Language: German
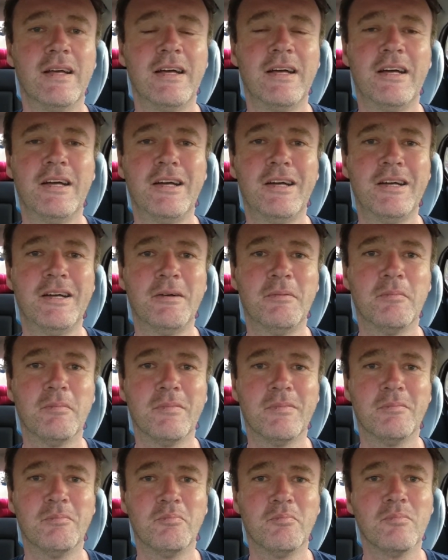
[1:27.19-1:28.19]
Äh,
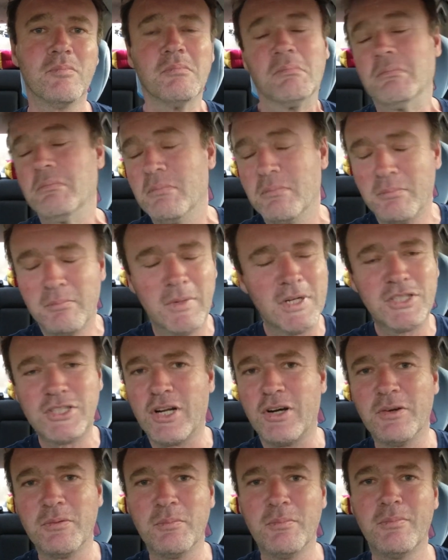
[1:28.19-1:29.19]
mal
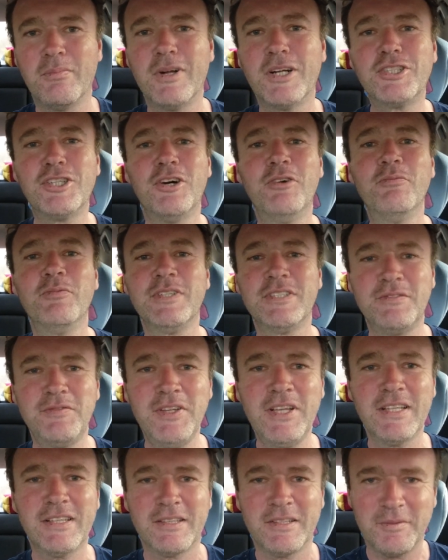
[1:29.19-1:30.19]
schauen, mal schauen, wie
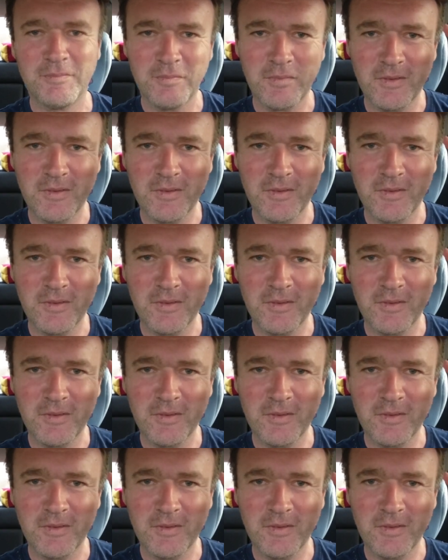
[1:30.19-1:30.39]
es wird.